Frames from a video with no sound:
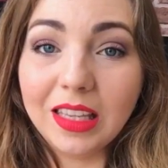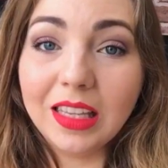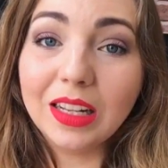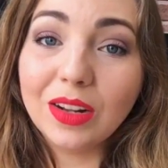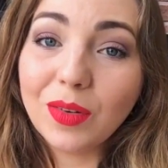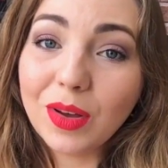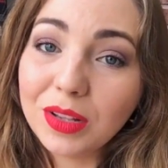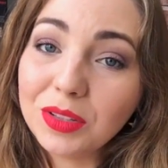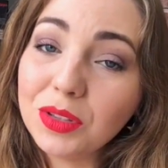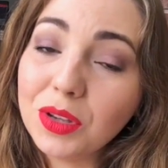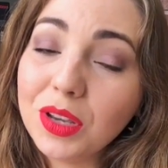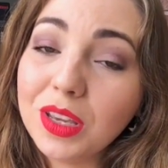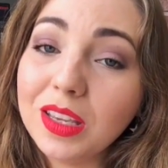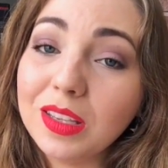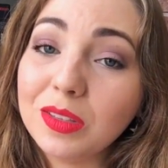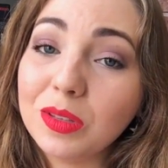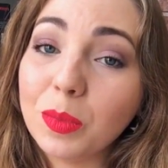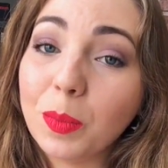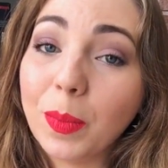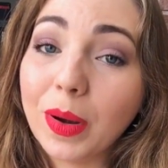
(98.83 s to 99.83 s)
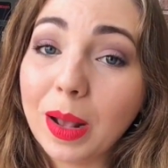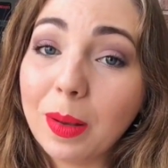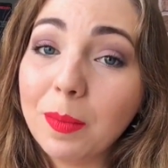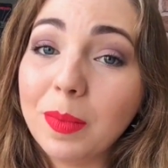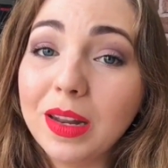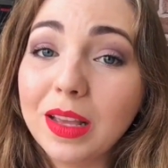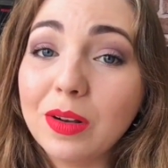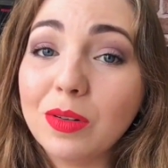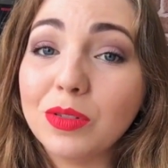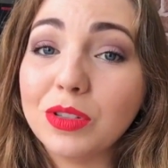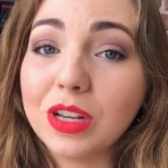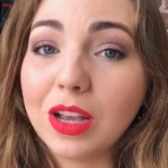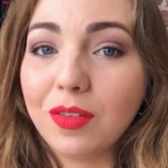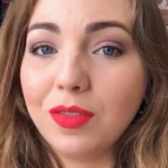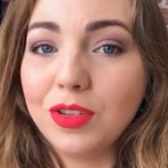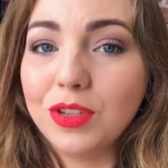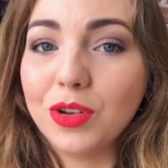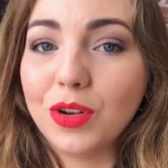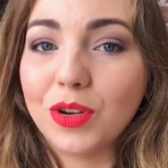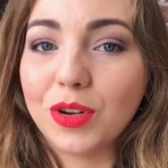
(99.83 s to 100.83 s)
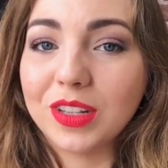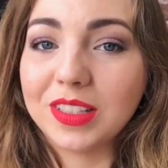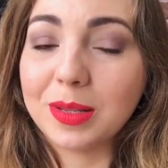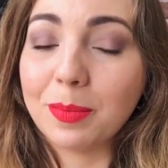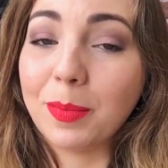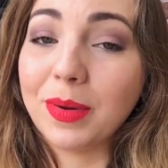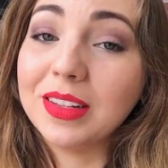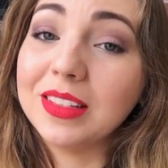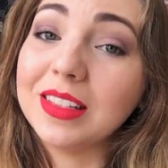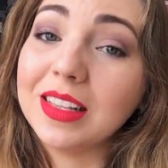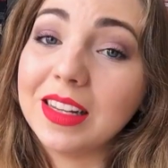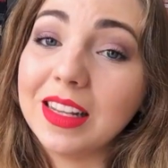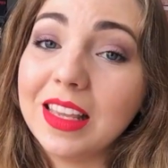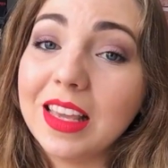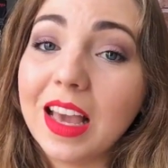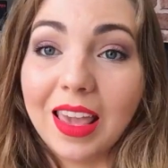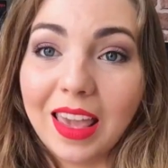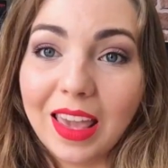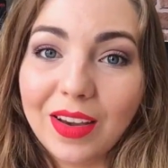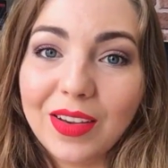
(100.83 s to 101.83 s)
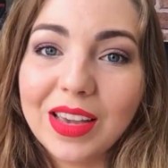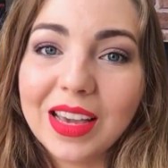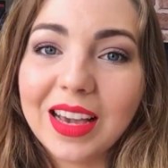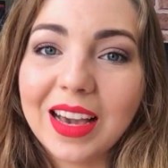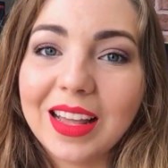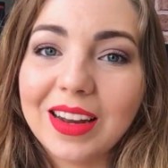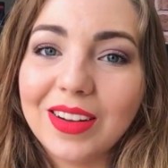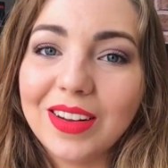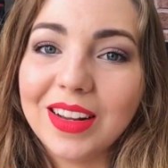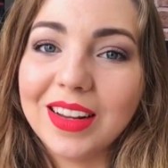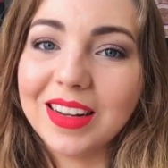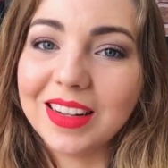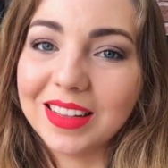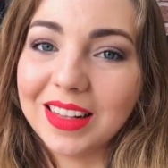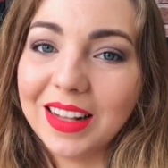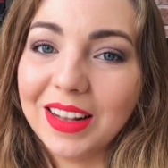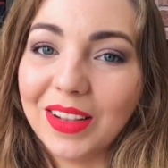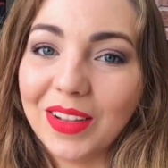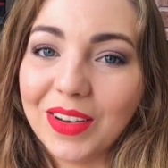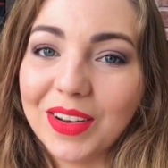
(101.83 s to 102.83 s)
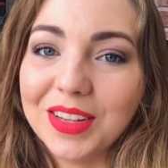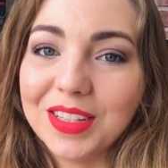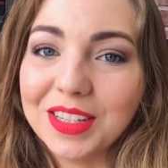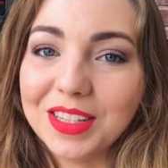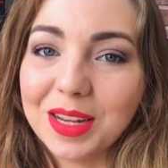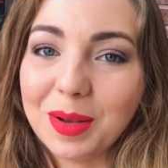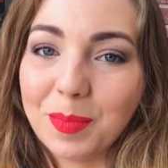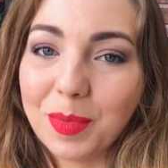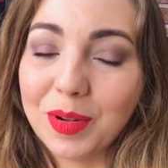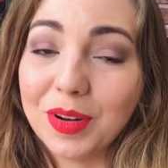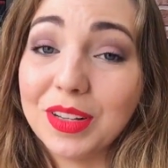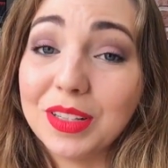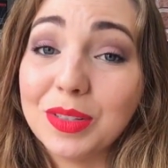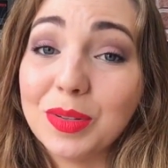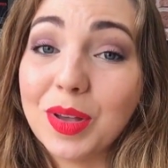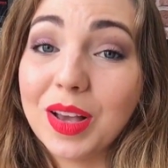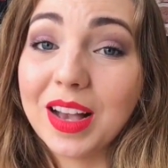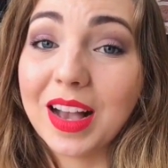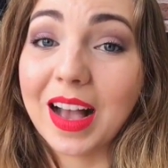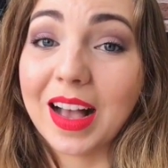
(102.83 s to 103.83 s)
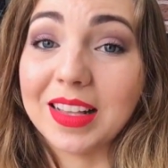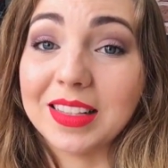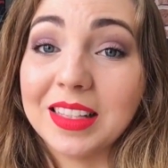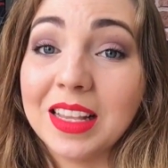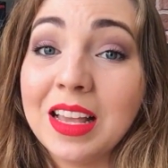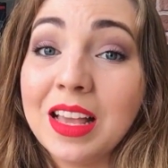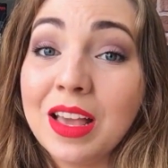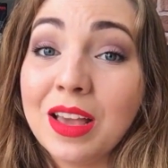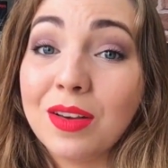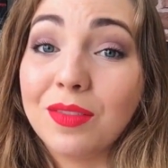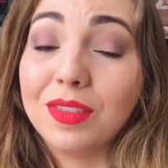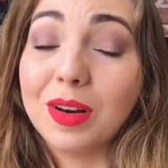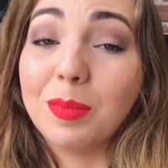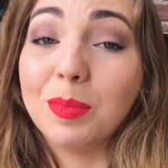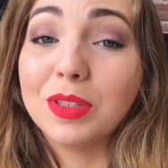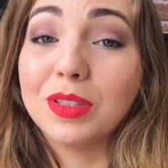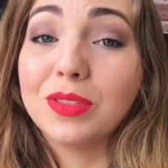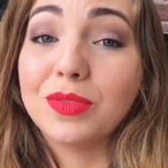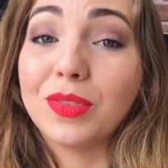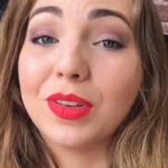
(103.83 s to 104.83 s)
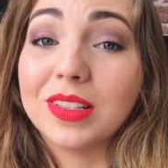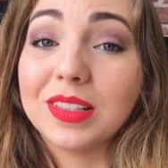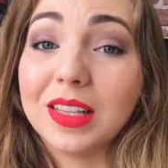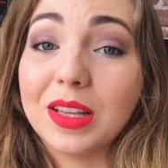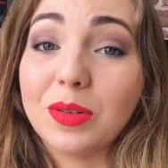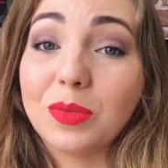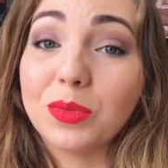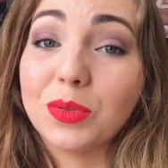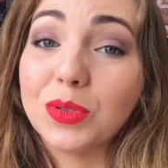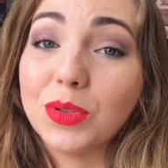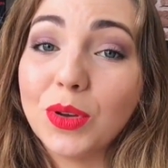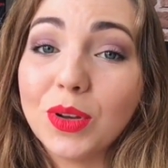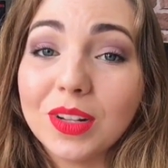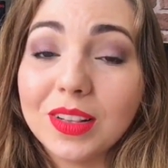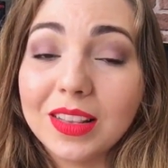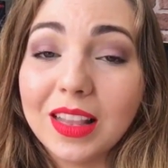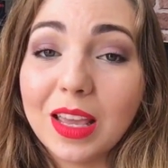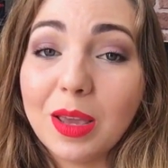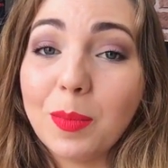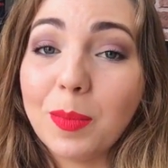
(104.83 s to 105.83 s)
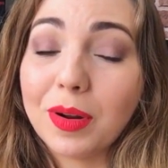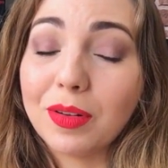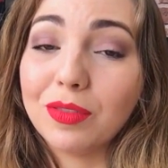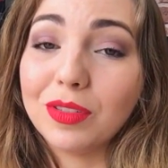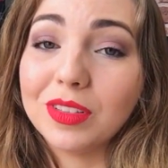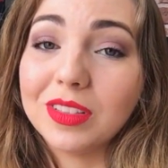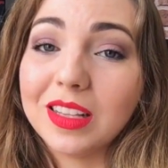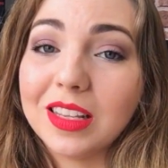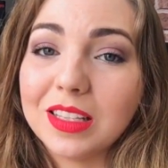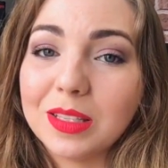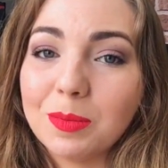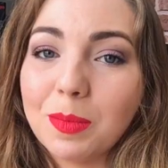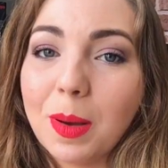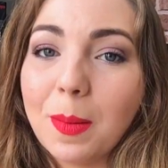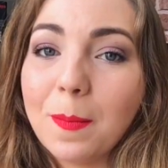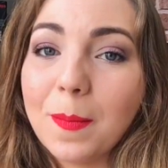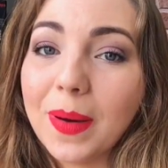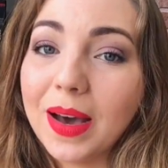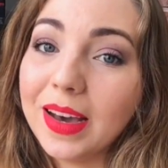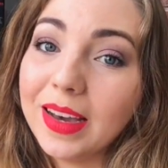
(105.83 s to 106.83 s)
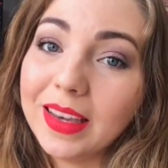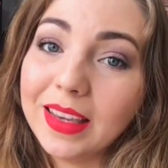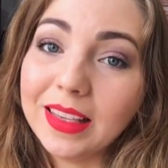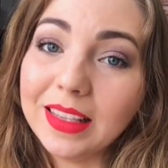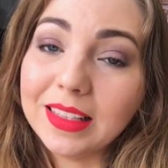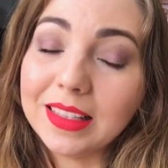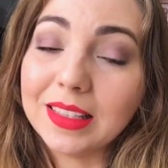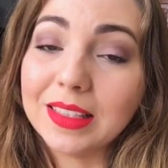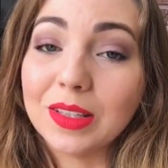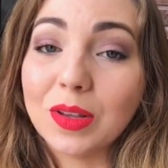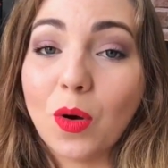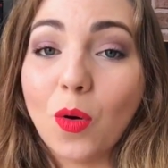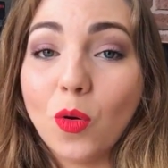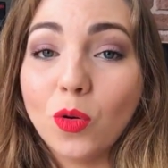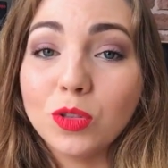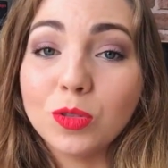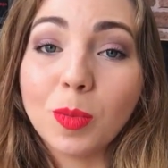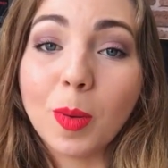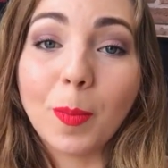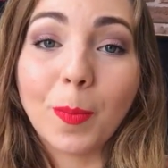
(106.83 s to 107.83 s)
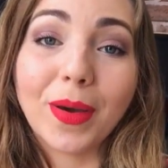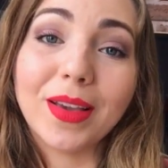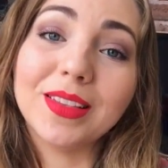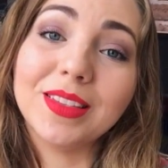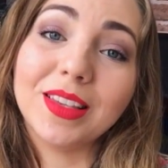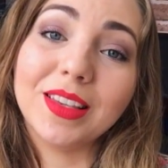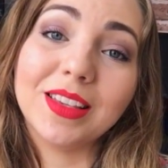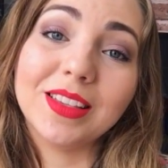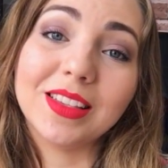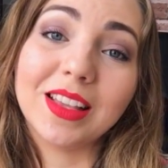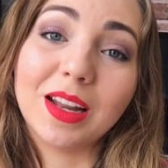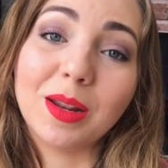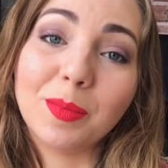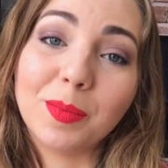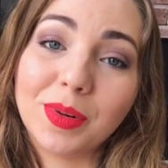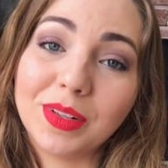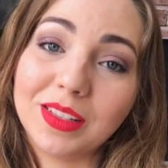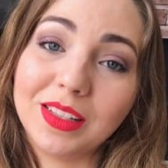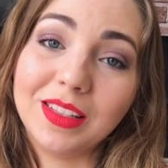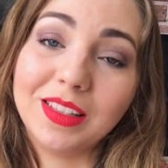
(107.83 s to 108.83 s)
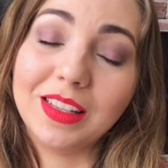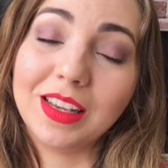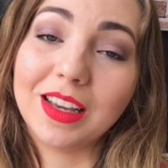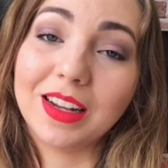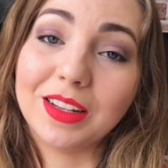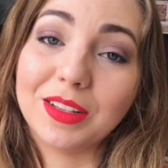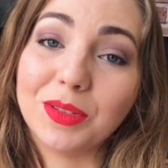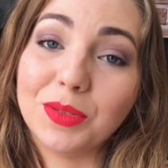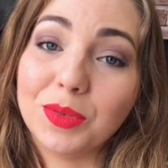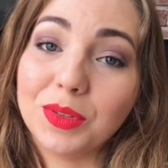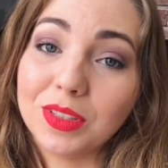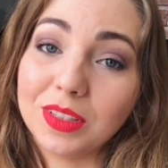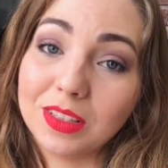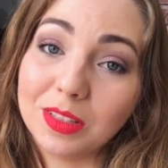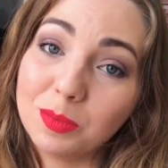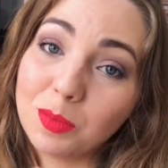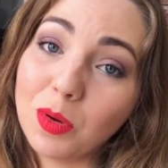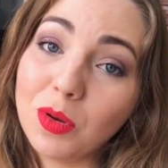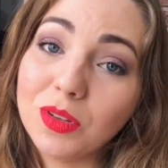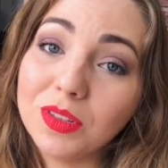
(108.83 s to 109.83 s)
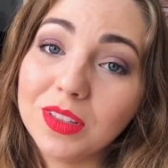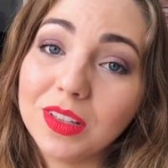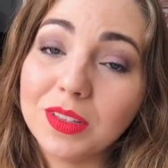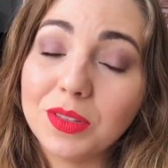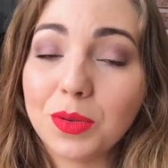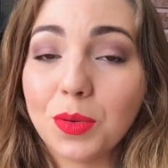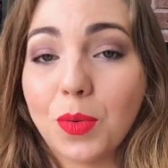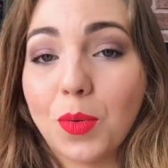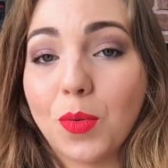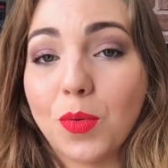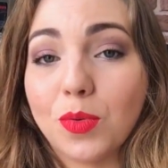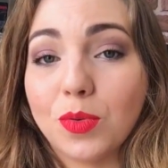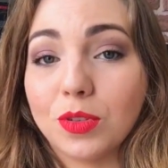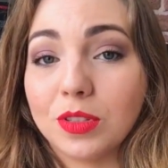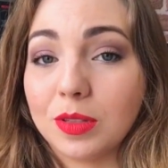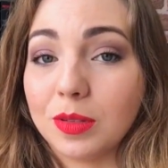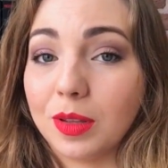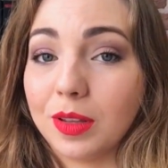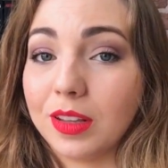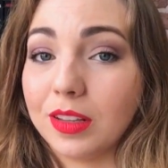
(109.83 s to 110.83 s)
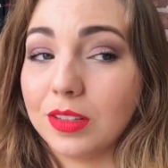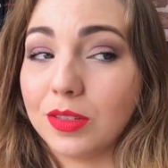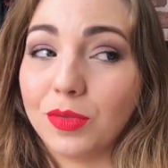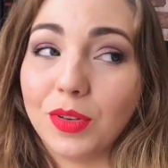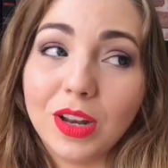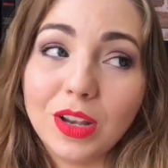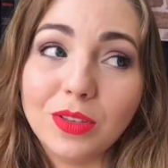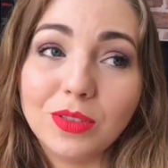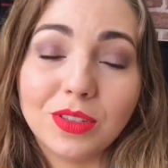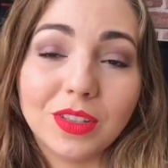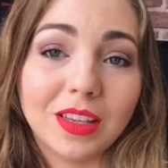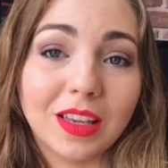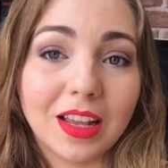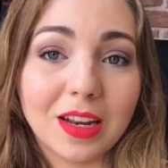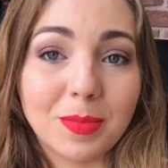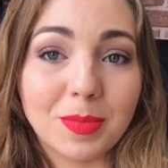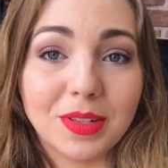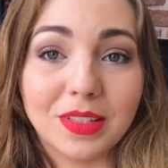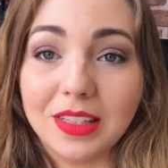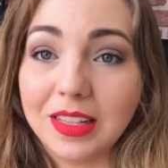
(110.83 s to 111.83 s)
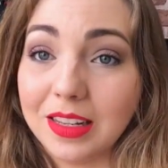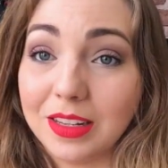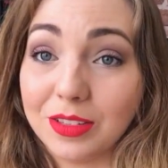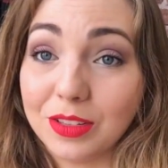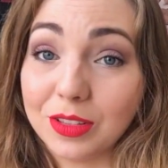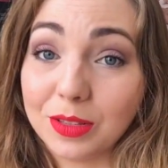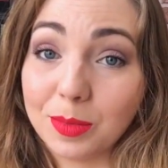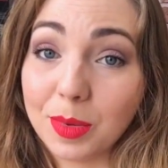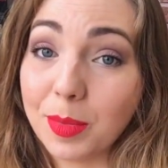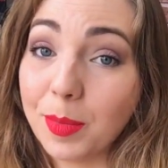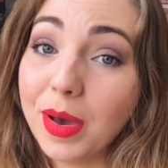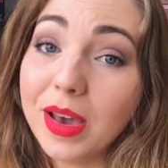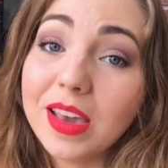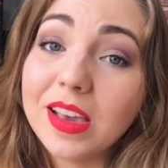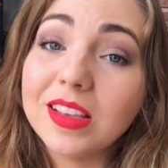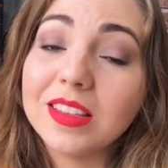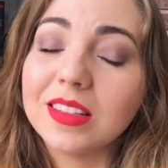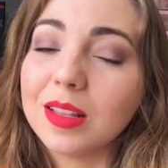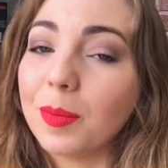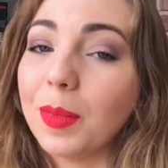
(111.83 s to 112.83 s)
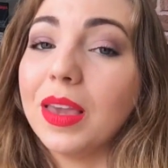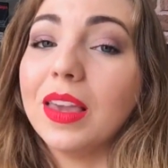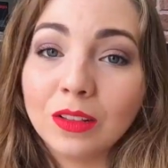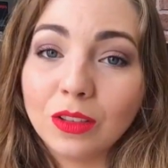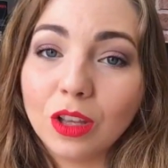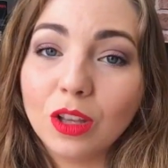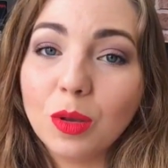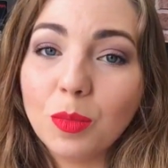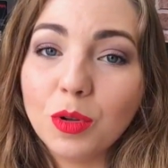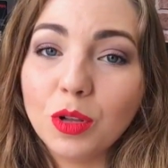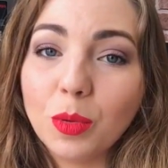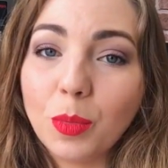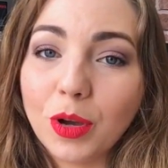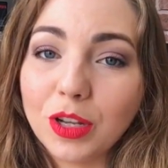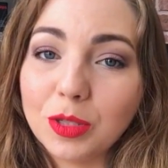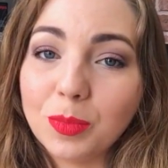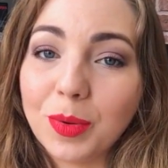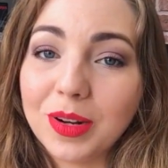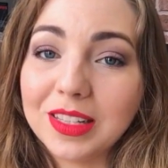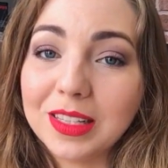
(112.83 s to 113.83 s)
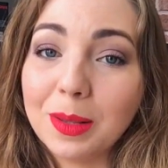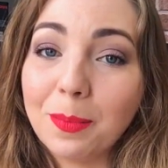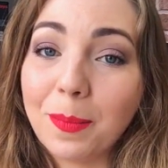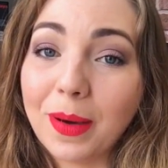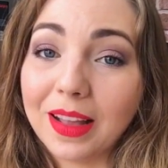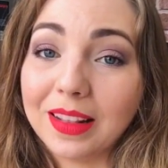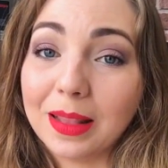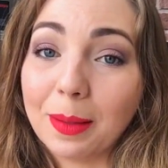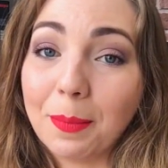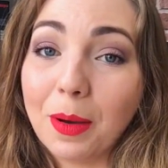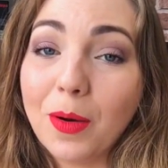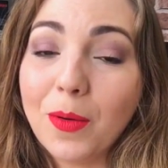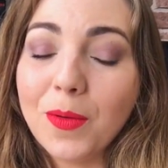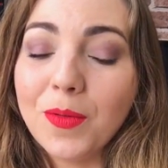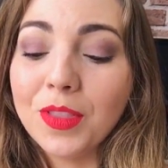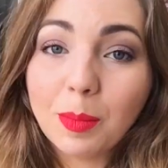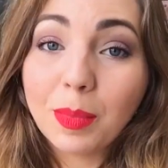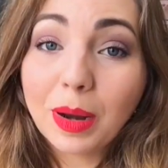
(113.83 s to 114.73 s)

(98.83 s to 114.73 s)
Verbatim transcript: E não é só só isso, para abrir com chave de ouro essa parceria, eu e a Carolina da loja Japão na Sua Casa vamos fazer um sorteio para vocês mamães ou os papais que quiserem presentear as suas esposas ou os, os filhinhos que querem presentear as suas mamães também. Todo mundo pode participar, tá bom?